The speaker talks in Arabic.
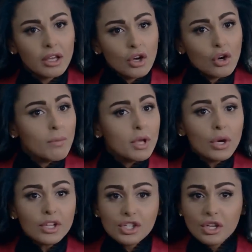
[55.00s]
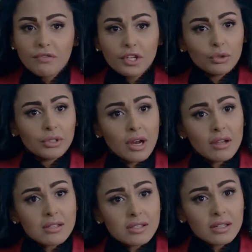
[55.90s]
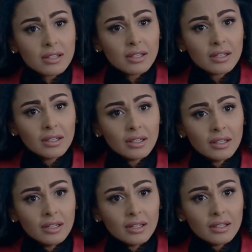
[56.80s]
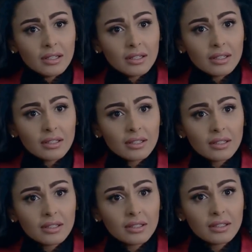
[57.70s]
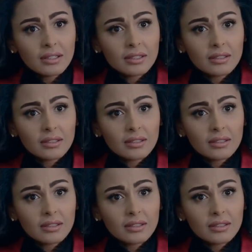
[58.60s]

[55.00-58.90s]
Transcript: وما يروح يشتري فيهم دراجز اكيد بس آه، بحب